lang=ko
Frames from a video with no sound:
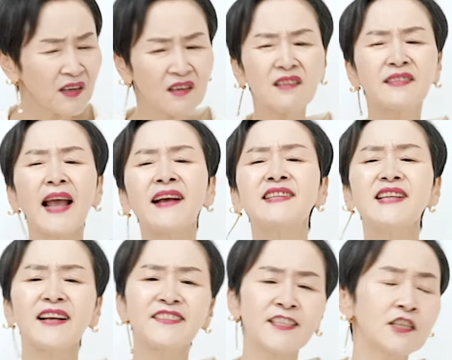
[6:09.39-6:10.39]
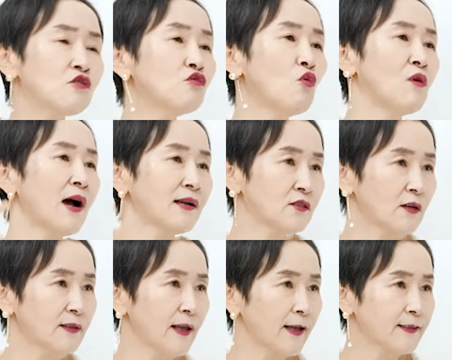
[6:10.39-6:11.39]
그때 그냥 치고
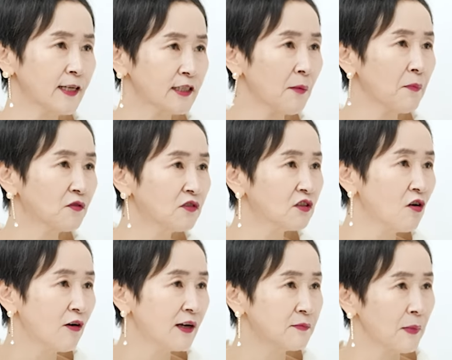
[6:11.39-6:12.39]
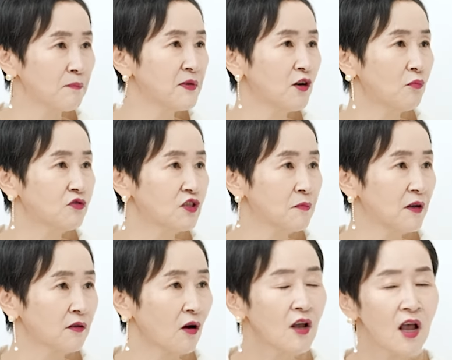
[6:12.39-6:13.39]
올라갔어야 돼. 최상병 특검까지 막
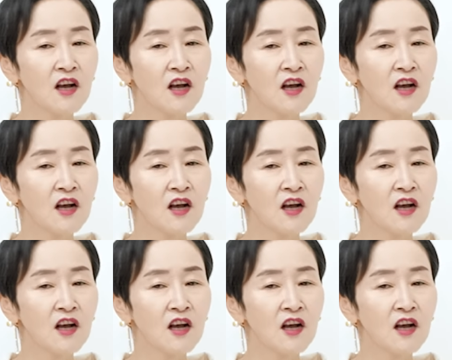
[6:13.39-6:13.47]
밀어붙이면서.